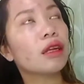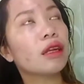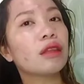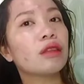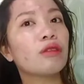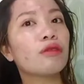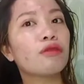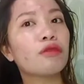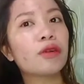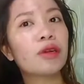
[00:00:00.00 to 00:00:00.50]

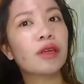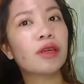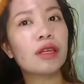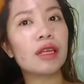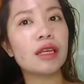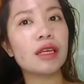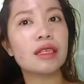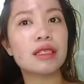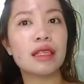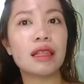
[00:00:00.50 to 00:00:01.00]
3 to
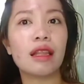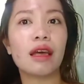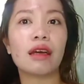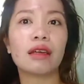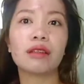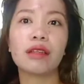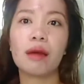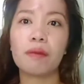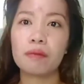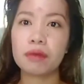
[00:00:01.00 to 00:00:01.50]
4 days
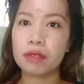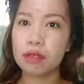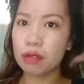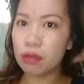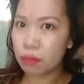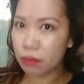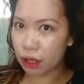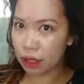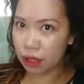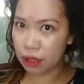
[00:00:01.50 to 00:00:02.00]
lang
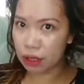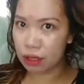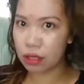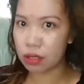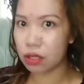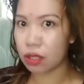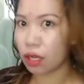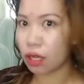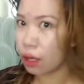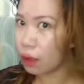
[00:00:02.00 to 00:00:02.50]
tapos
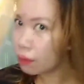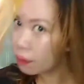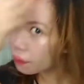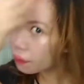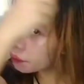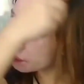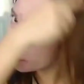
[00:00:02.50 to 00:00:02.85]
dumating na siya.